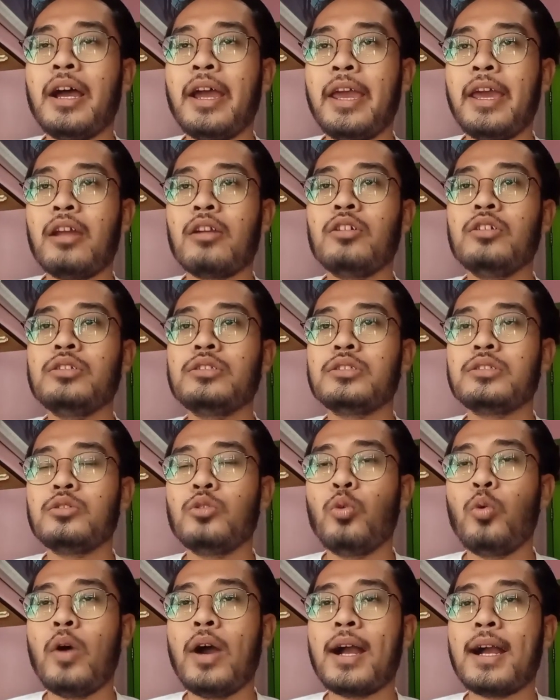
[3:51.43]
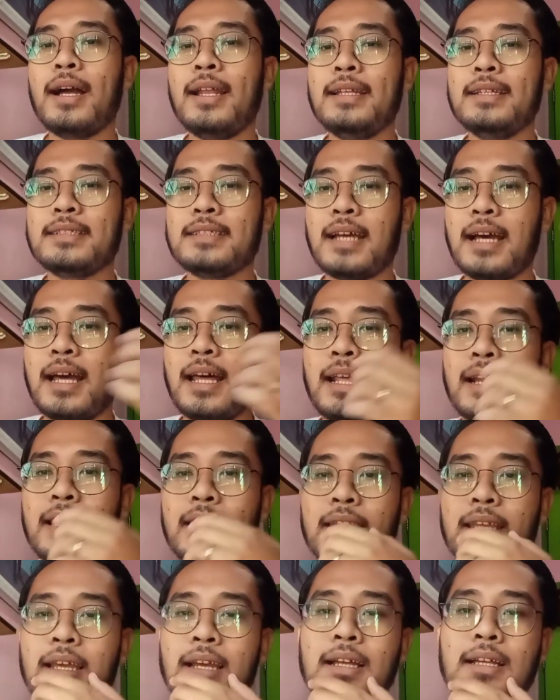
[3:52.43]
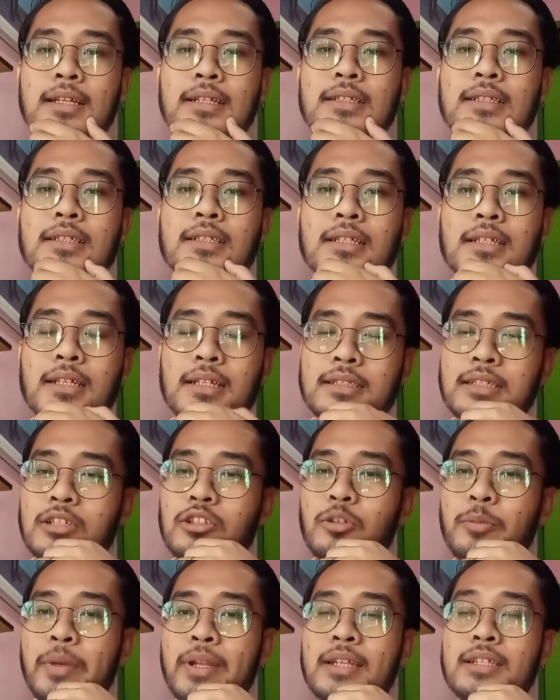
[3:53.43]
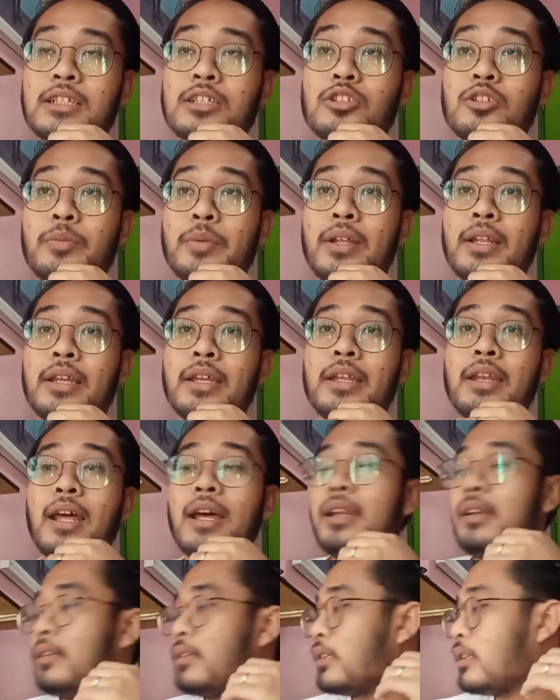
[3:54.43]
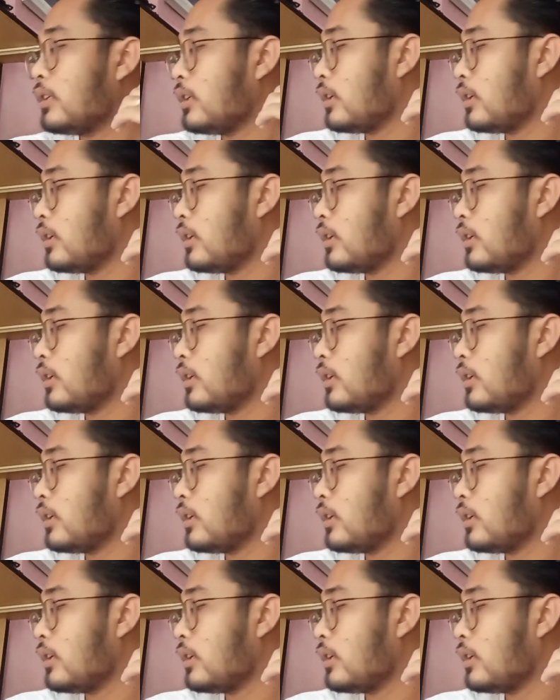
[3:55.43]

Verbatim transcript: Heros dua kali sehari ya nah, satu mili satu mili dan